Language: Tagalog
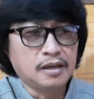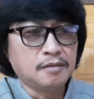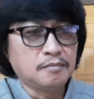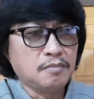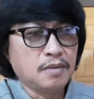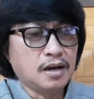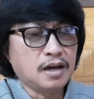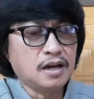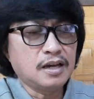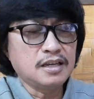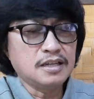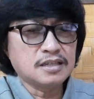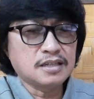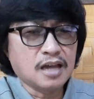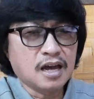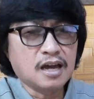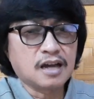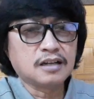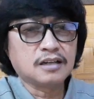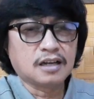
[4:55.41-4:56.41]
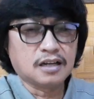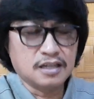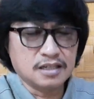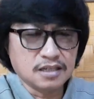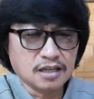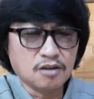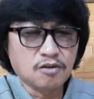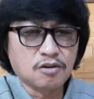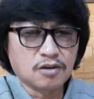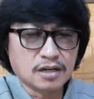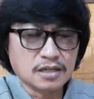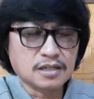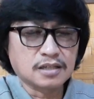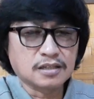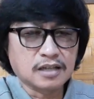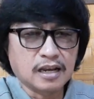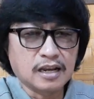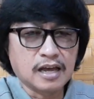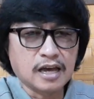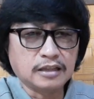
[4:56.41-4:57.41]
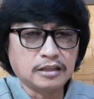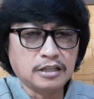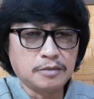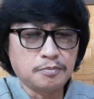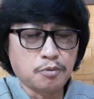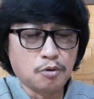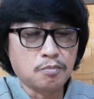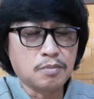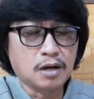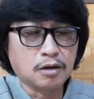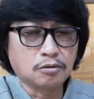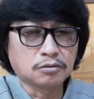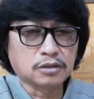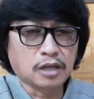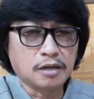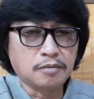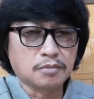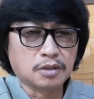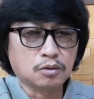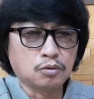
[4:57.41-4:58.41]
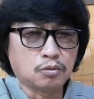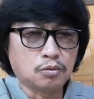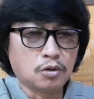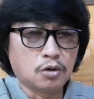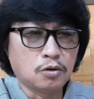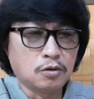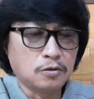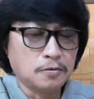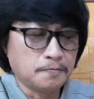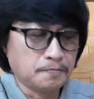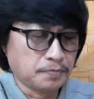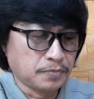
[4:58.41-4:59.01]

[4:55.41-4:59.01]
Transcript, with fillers: Mga isa hanggang isang oras at kalahati po bago tayo matulog.